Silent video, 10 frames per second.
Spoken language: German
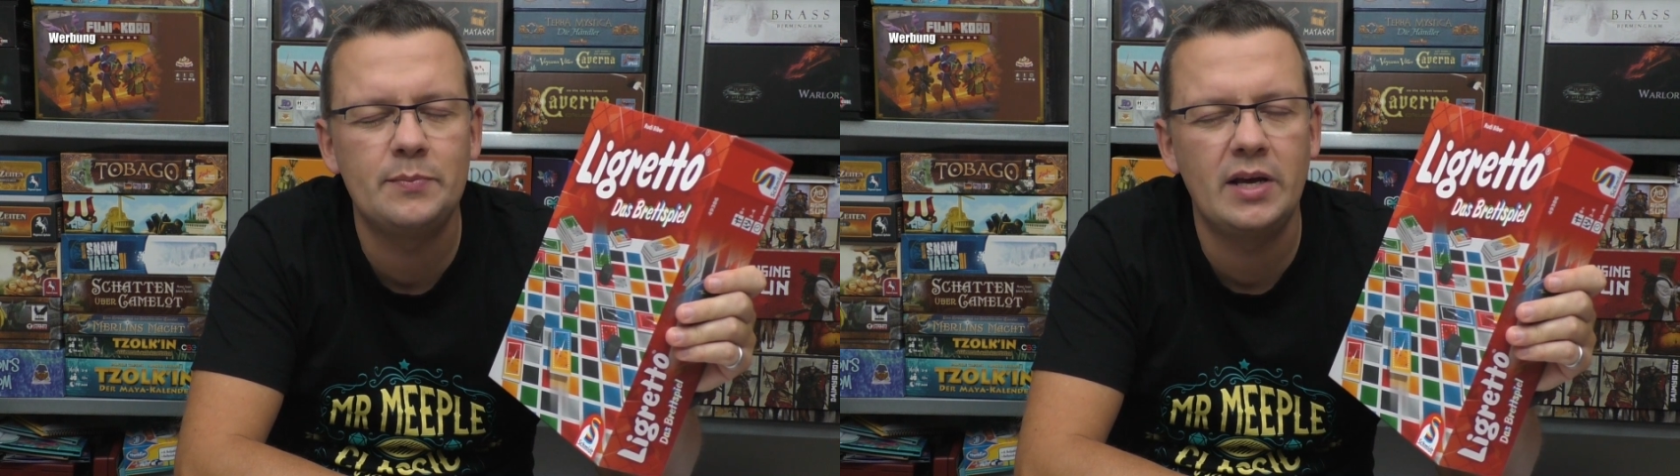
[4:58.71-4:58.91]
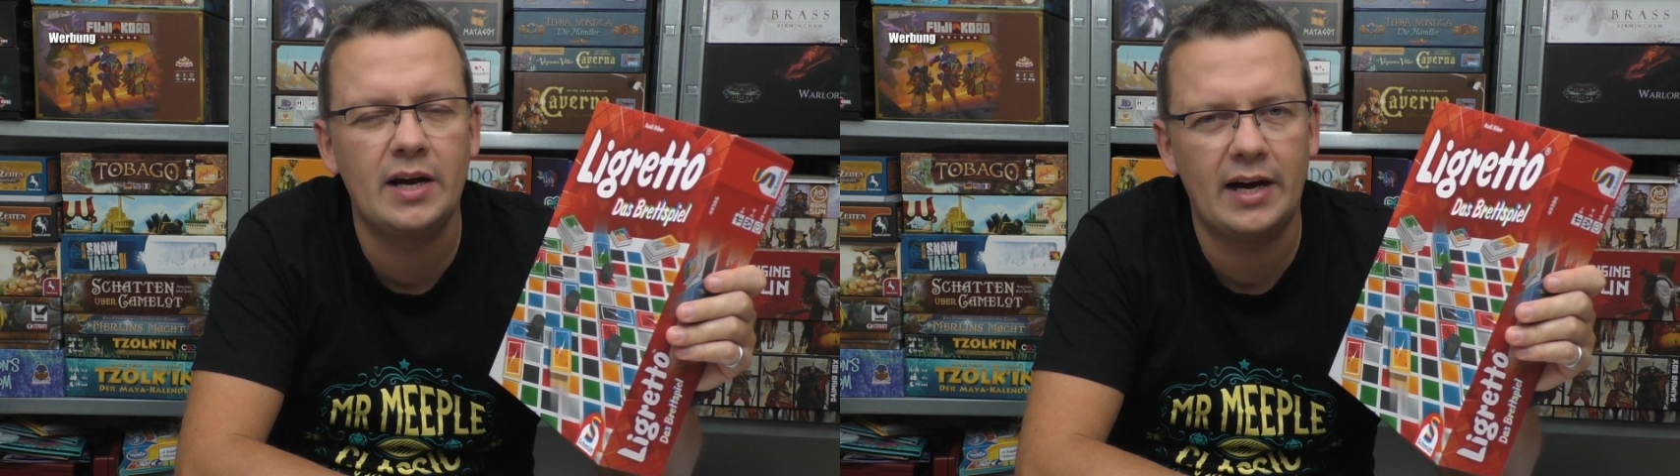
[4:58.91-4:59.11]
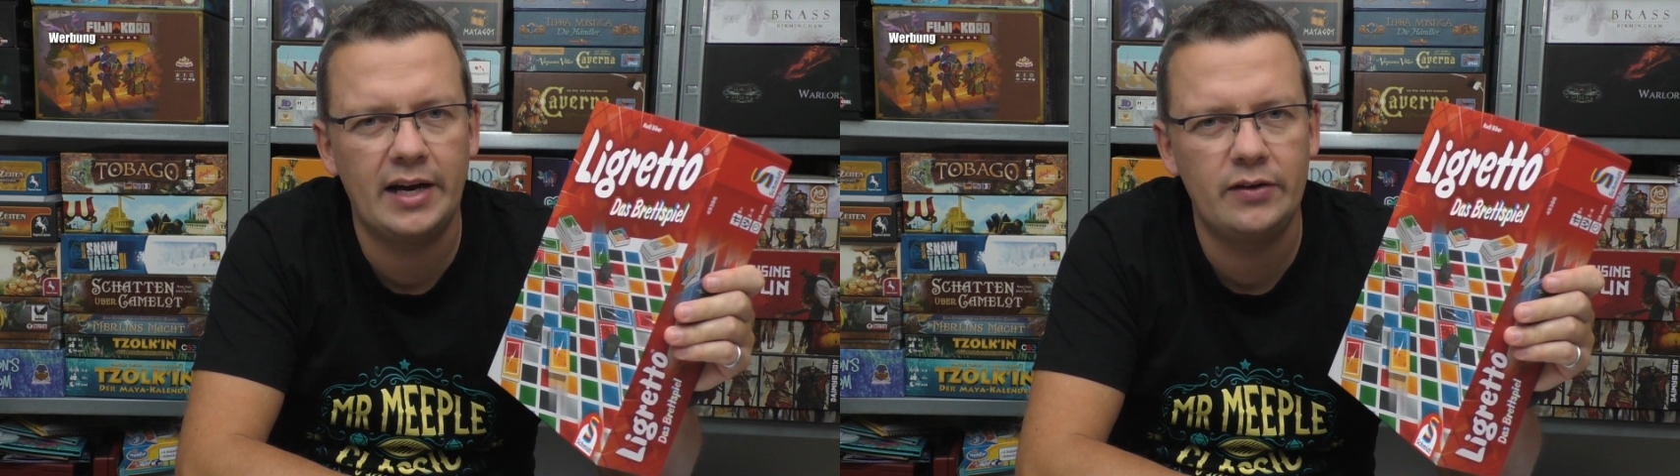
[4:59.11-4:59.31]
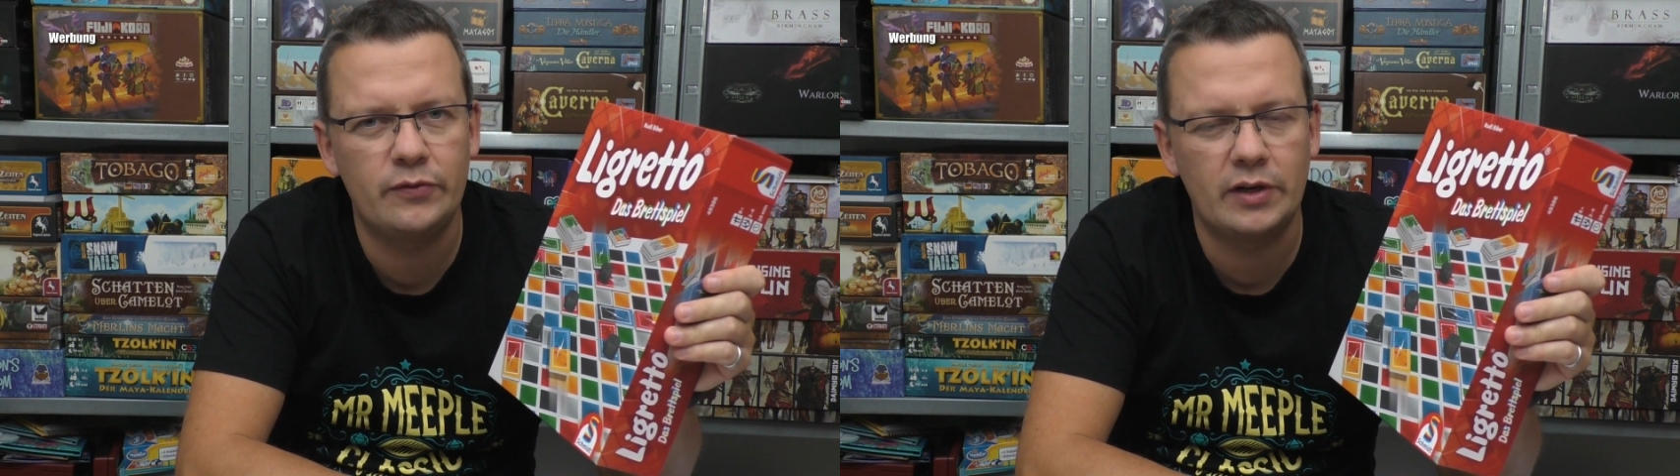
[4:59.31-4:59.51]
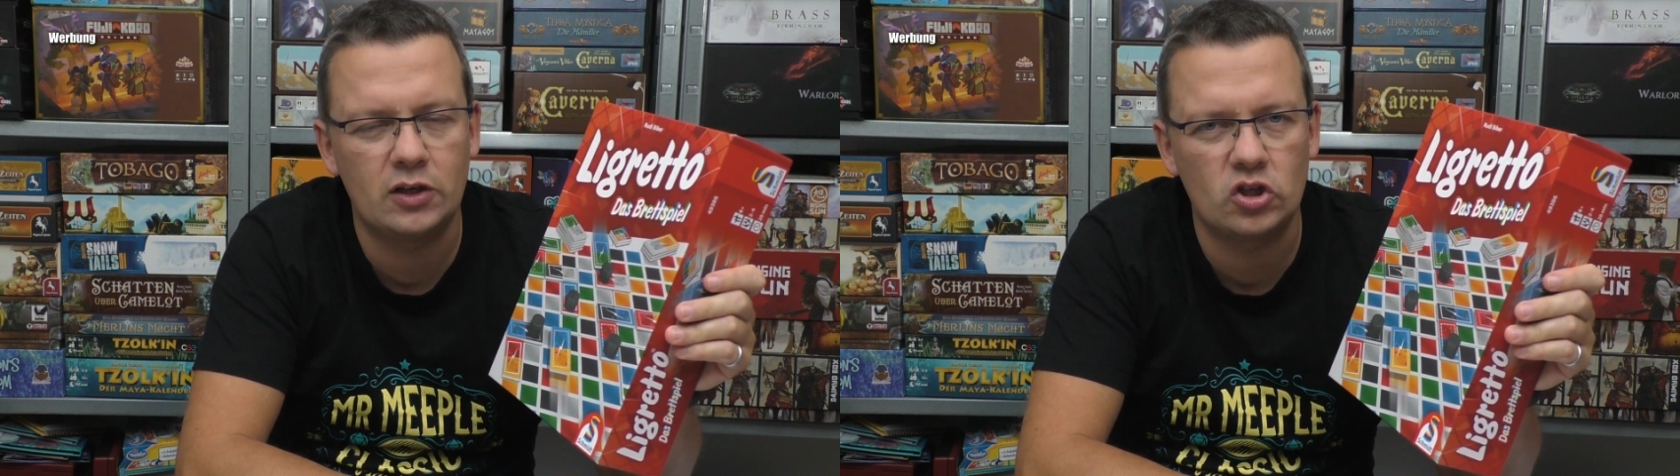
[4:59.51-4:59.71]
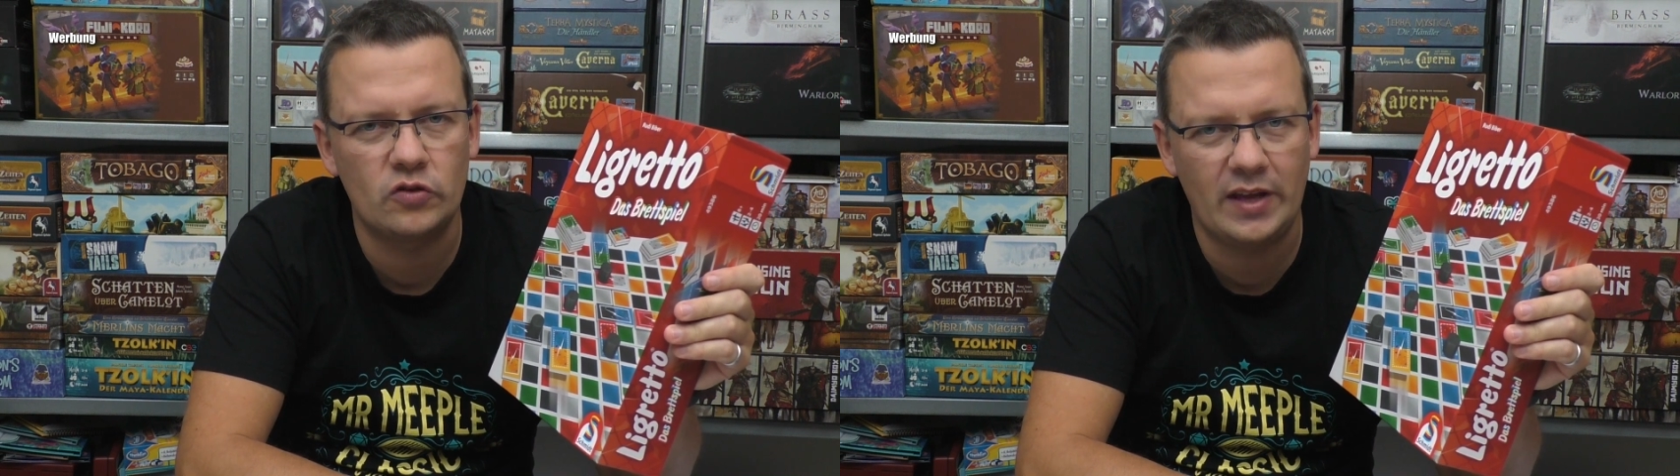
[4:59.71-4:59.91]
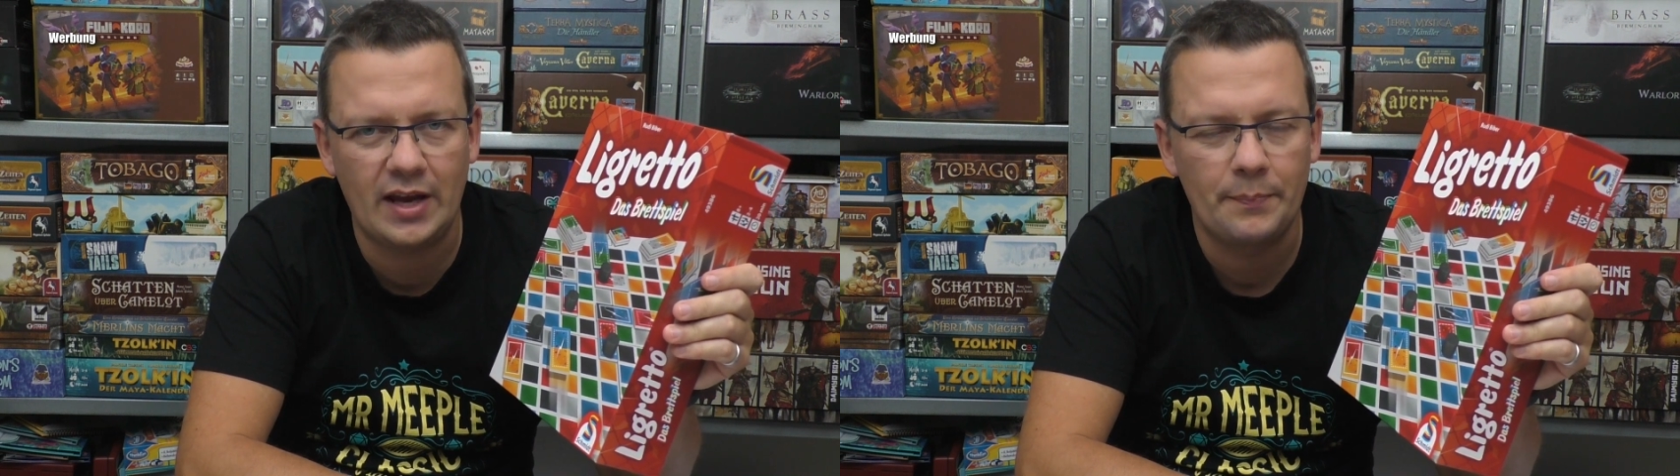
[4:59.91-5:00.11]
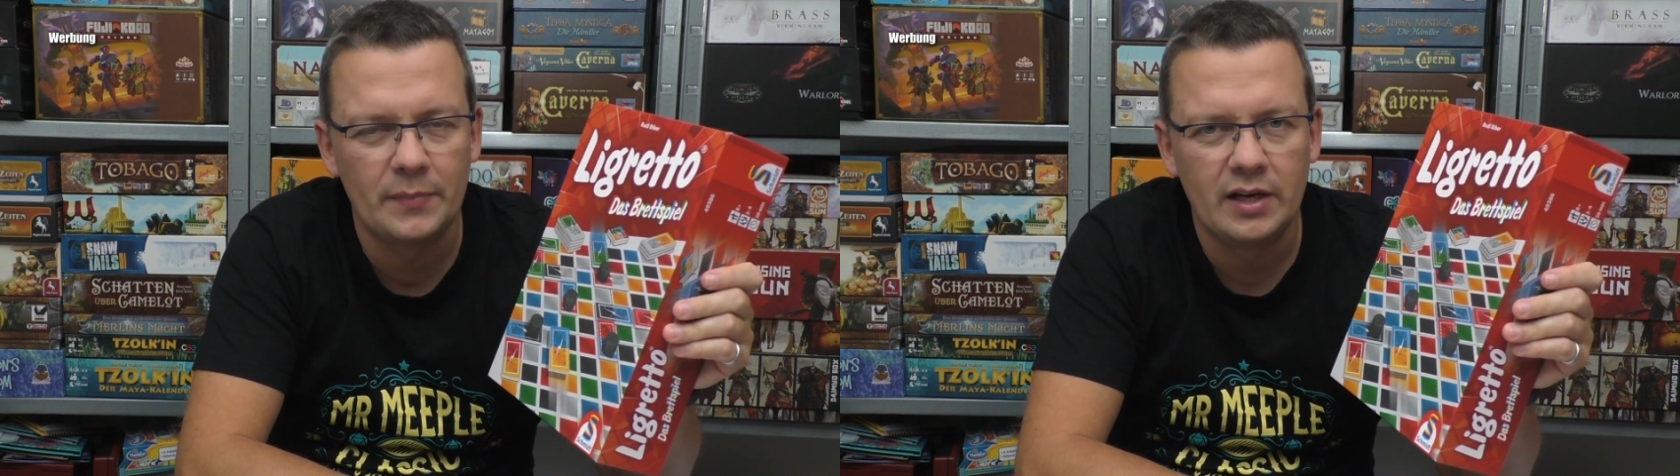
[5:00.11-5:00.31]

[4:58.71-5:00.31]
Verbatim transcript: mir einfach schwer.